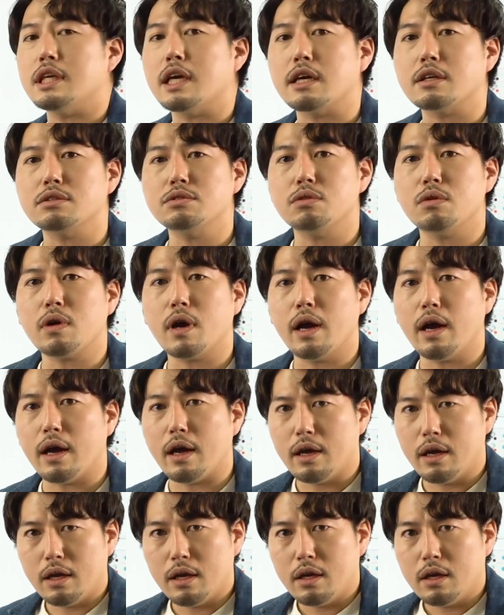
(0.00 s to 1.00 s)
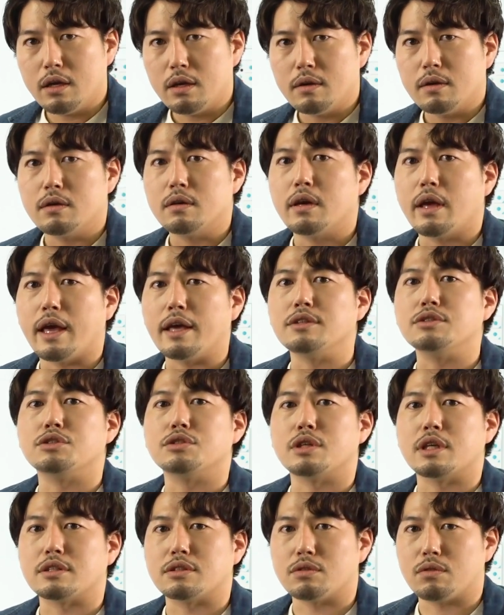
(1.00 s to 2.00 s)
やるのが円順
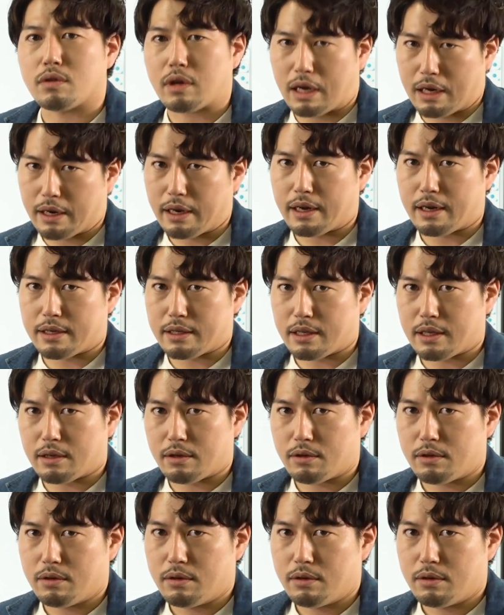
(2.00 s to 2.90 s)
列の考え方なの。